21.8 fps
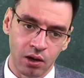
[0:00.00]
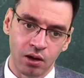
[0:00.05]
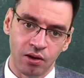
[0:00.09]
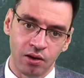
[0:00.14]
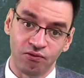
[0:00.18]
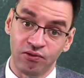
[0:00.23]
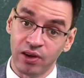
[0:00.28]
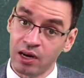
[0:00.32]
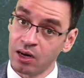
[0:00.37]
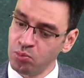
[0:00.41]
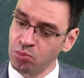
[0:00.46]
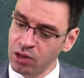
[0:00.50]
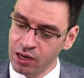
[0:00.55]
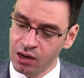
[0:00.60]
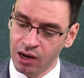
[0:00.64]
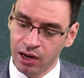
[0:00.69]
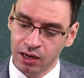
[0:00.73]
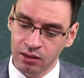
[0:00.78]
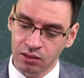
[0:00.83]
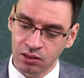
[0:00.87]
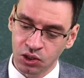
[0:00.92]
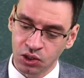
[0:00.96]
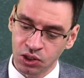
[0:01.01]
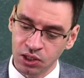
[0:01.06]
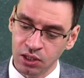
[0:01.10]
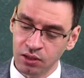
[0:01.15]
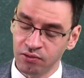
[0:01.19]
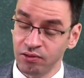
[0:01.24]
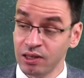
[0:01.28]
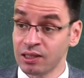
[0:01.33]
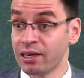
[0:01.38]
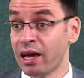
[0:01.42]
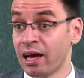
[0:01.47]
Verimlilik artışı
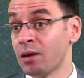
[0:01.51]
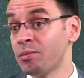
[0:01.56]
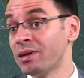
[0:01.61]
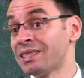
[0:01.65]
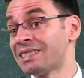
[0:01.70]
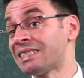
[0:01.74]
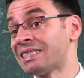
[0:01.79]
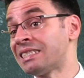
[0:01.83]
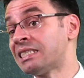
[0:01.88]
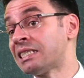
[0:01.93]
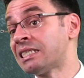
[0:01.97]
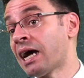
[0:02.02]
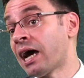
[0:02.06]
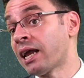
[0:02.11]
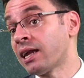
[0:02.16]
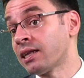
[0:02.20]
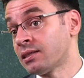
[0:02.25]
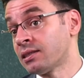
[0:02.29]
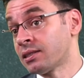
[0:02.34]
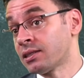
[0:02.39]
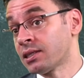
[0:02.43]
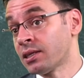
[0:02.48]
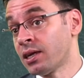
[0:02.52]
ve serbest ticaret.